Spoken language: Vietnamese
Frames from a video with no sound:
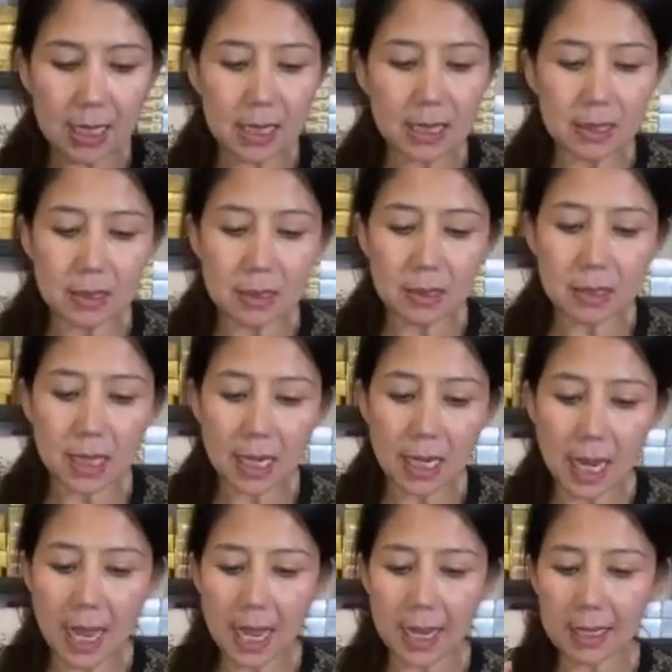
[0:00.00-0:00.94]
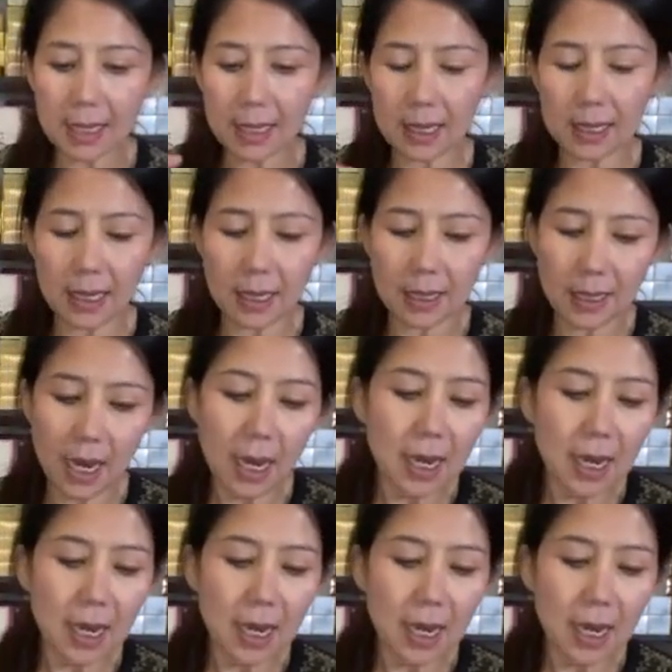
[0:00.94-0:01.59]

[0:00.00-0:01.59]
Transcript: cái set này set dưỡng Saga nha